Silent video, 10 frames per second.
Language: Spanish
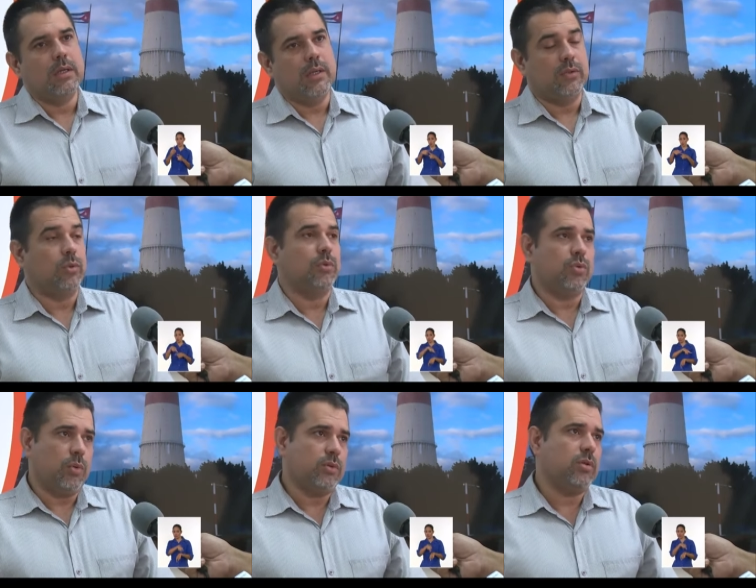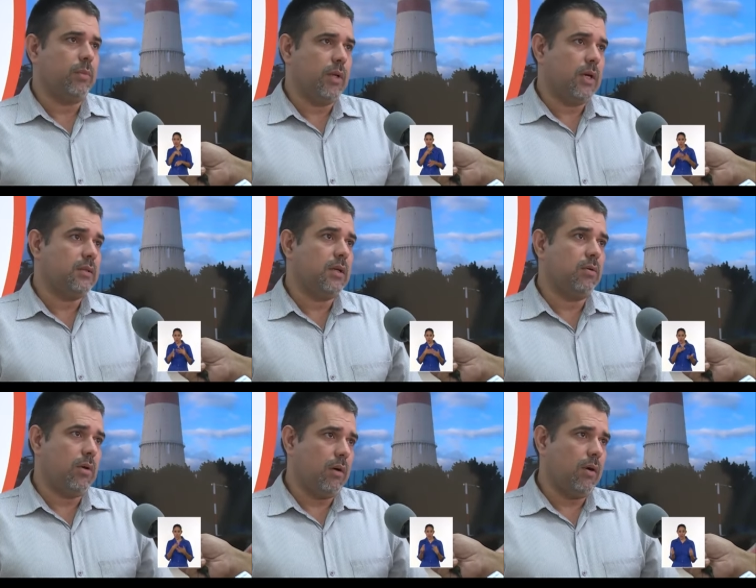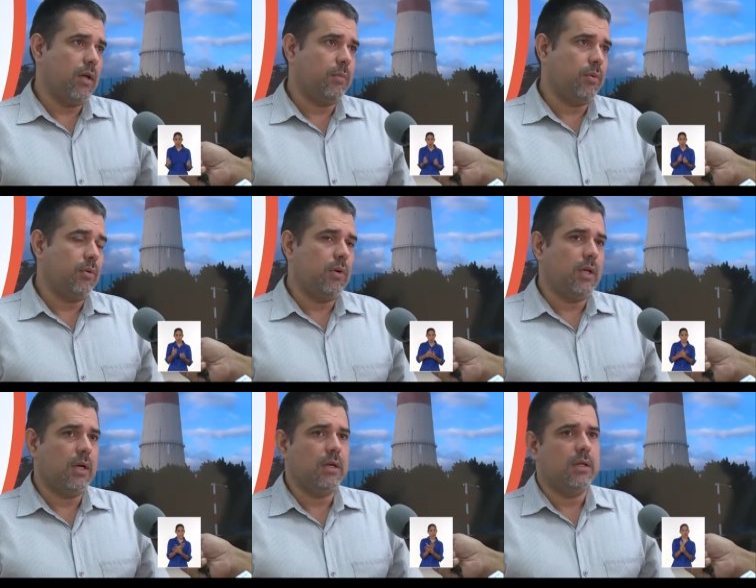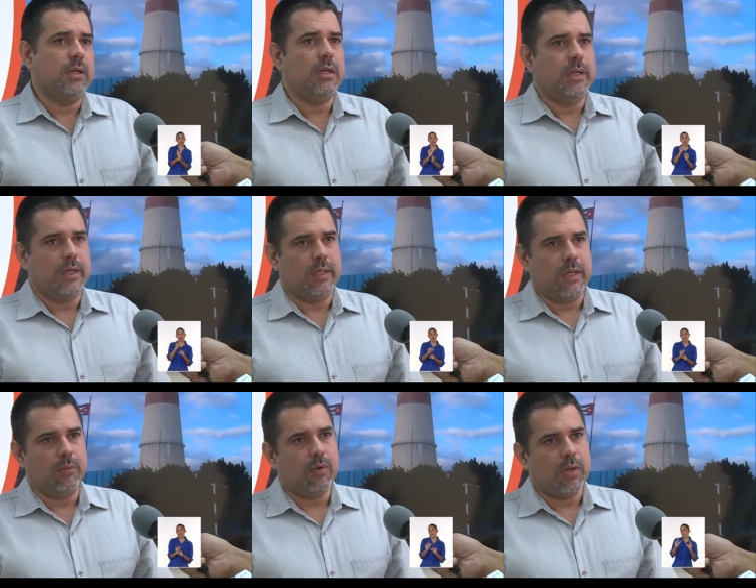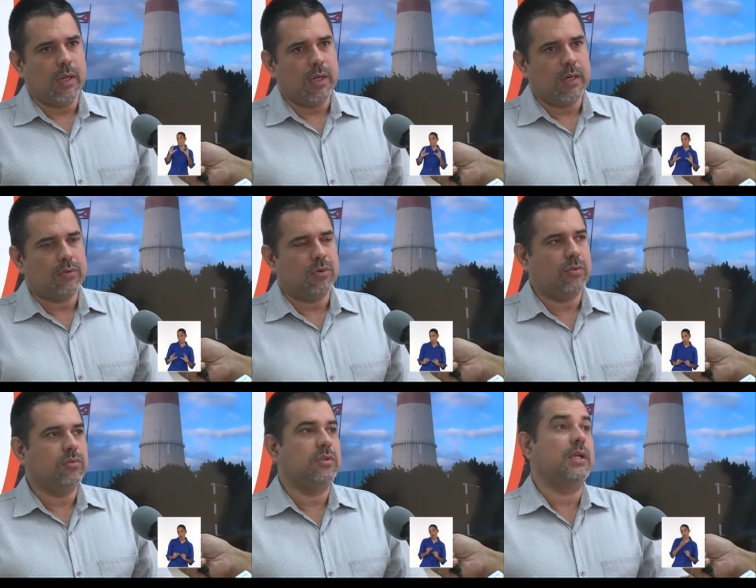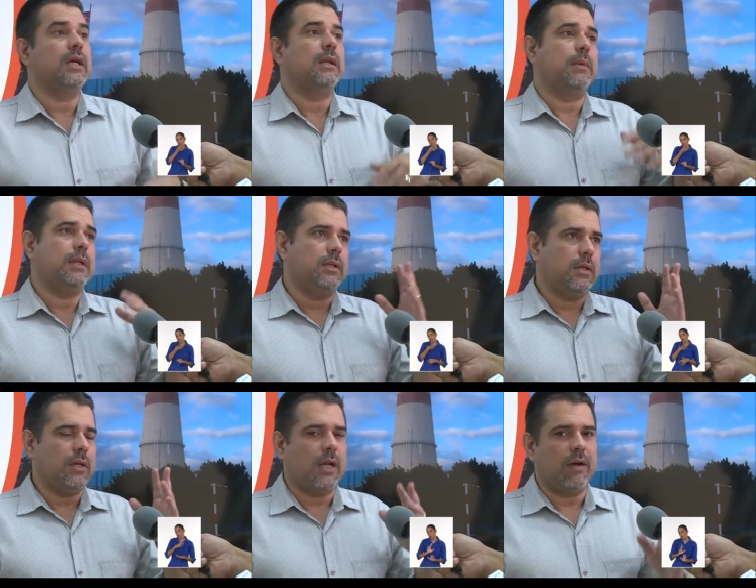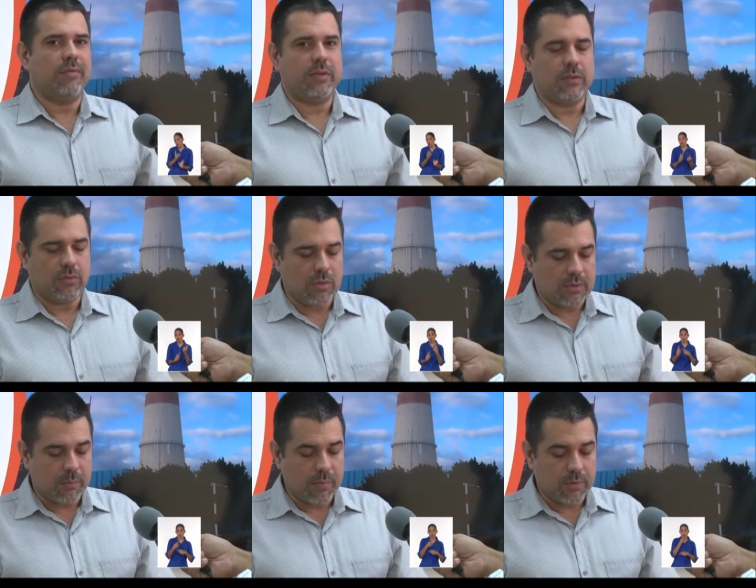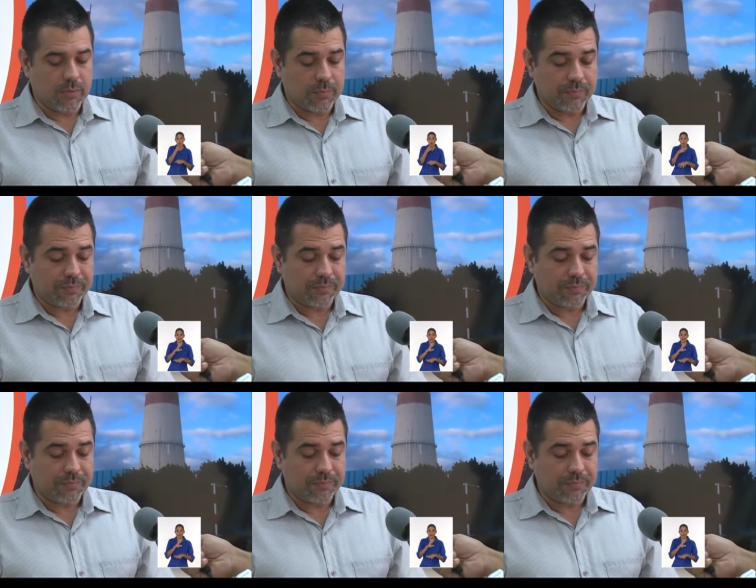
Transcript: y eso por supuesto también hace que con la baja disponibilidad que tenemos en la generación se incrementen las afectaciones al servicio.